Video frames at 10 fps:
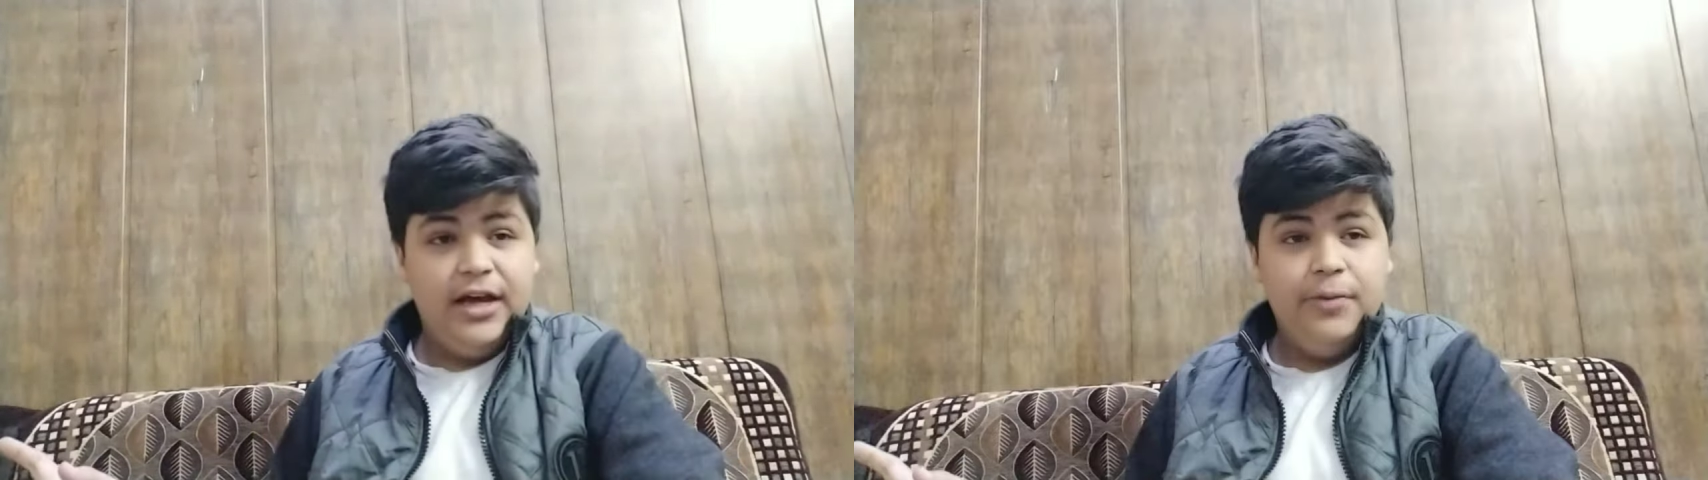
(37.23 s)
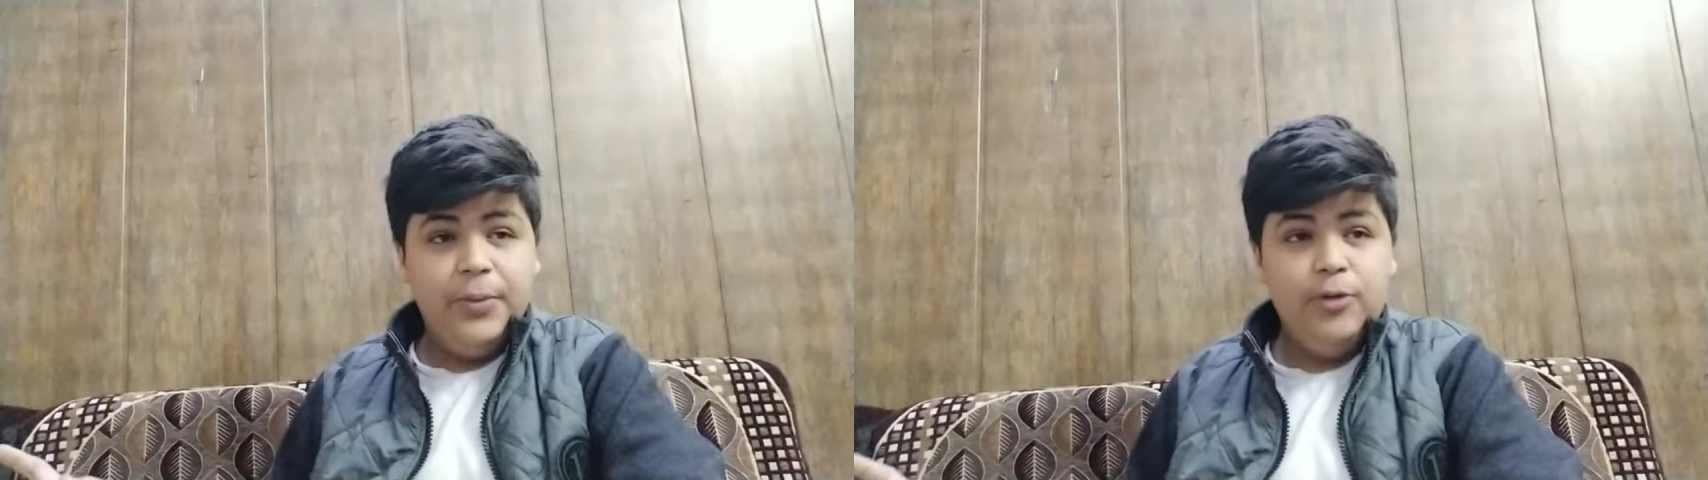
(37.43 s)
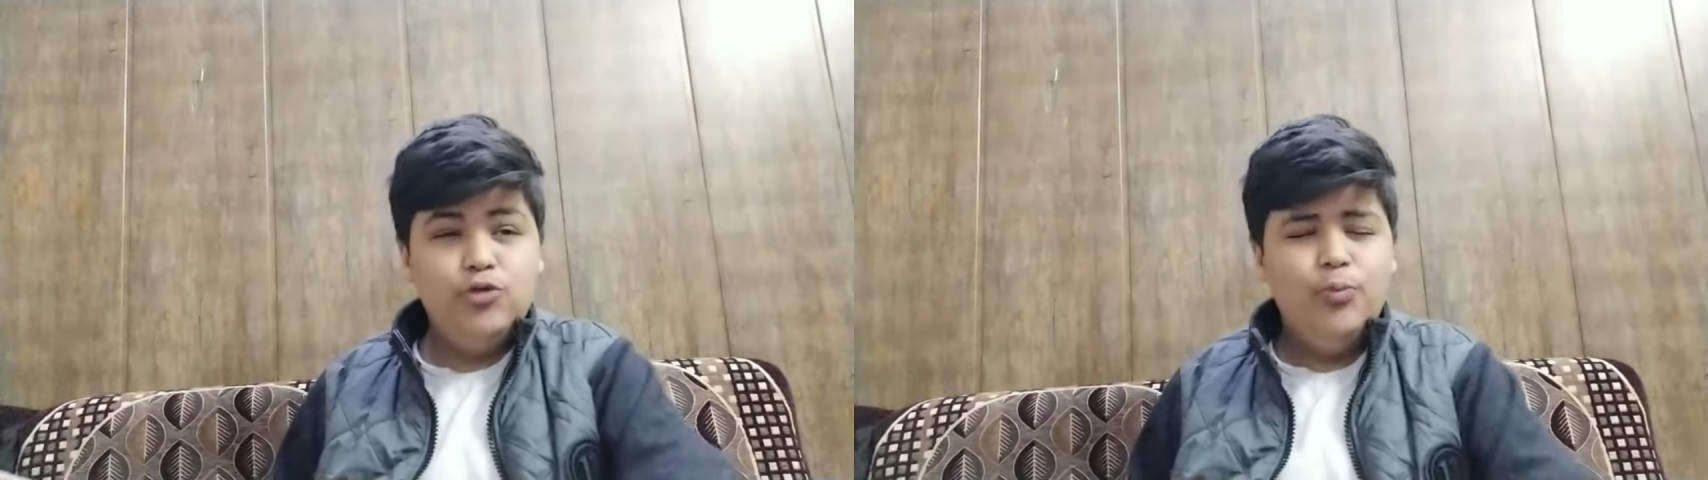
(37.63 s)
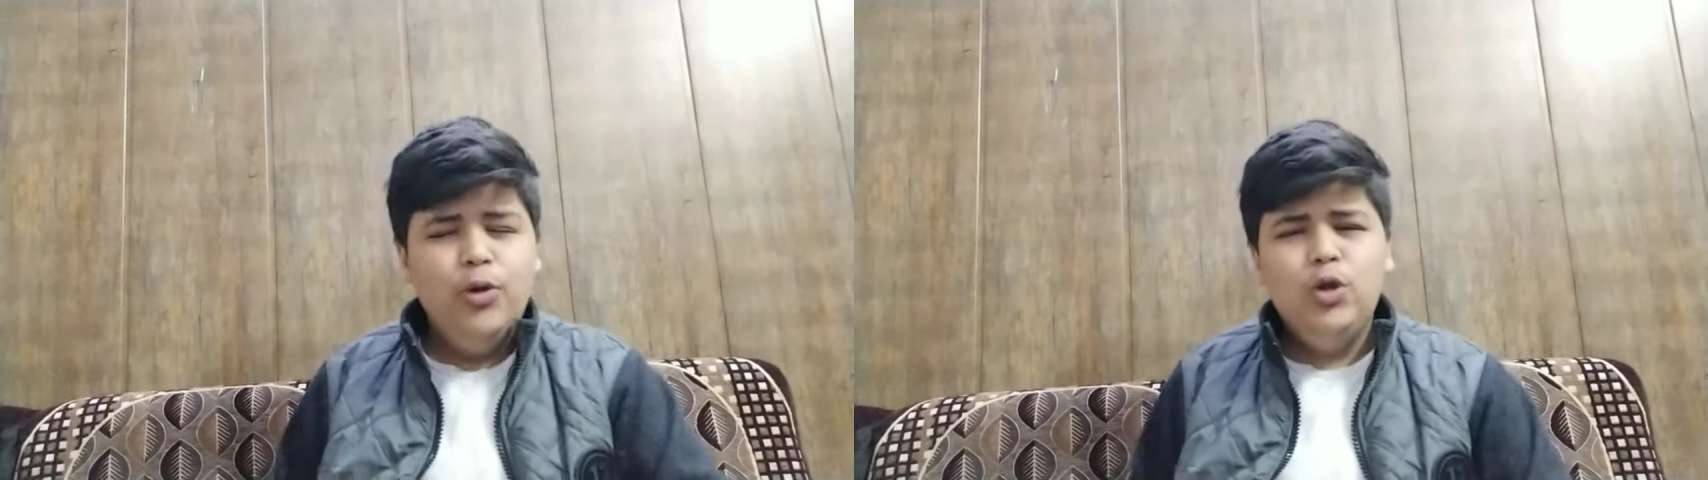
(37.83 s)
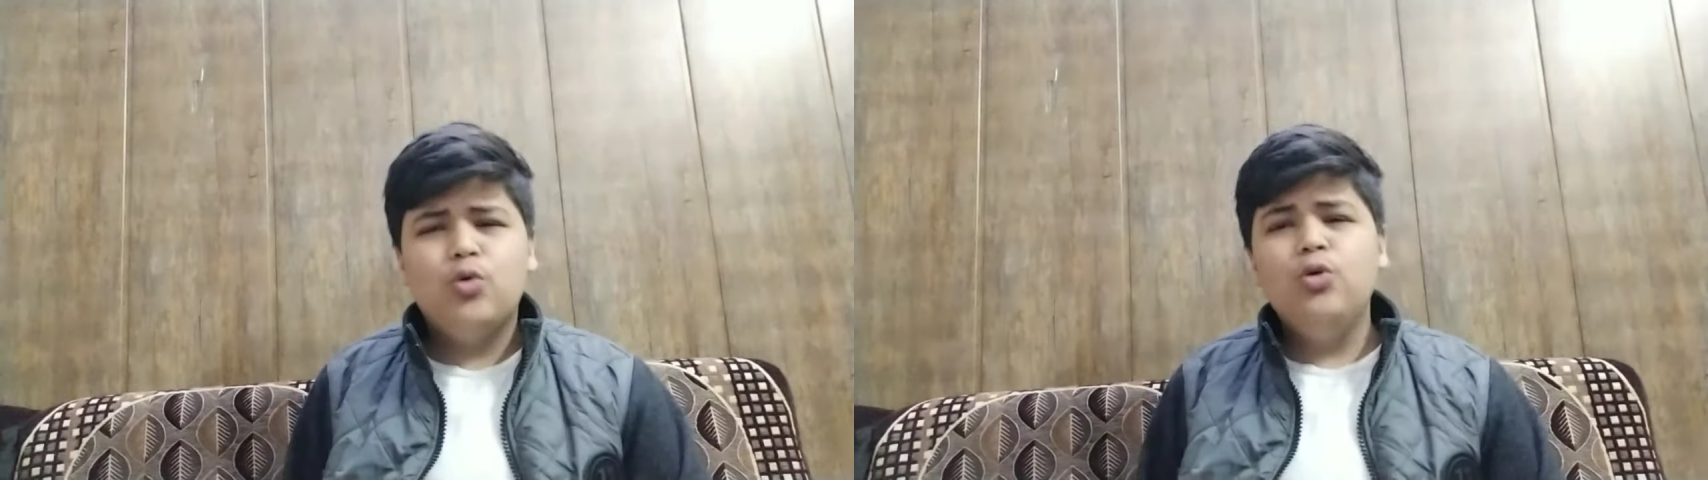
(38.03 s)
था मतलब जो
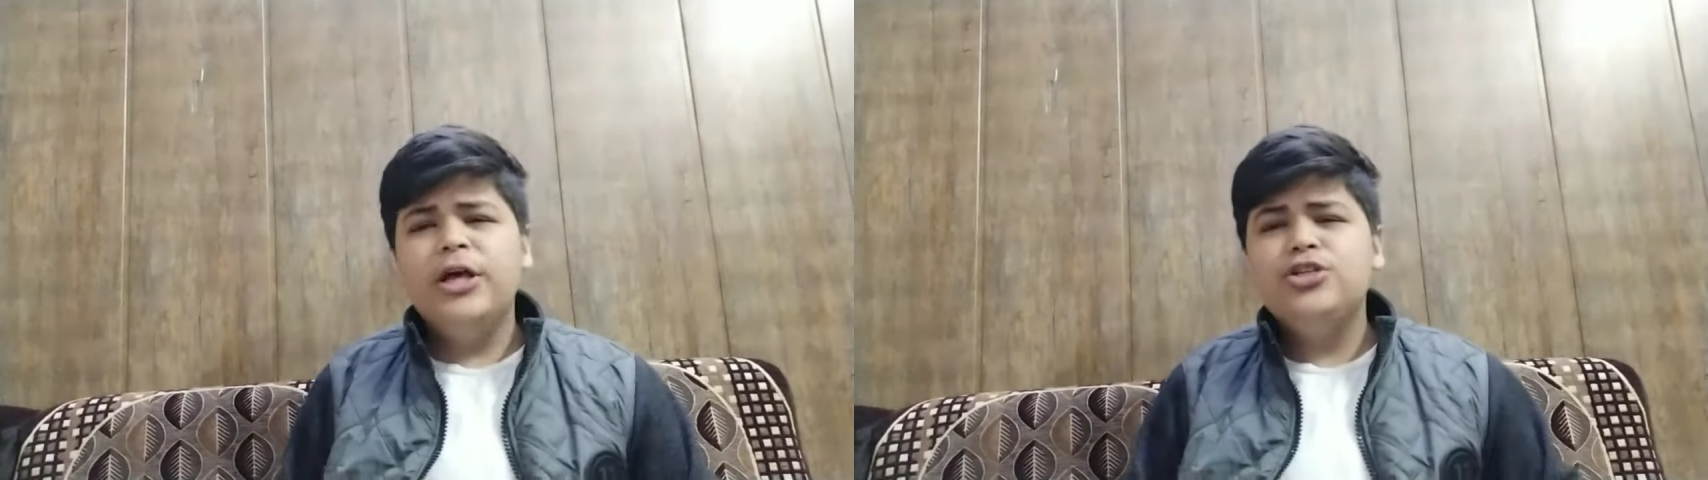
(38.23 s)
बिल्कुल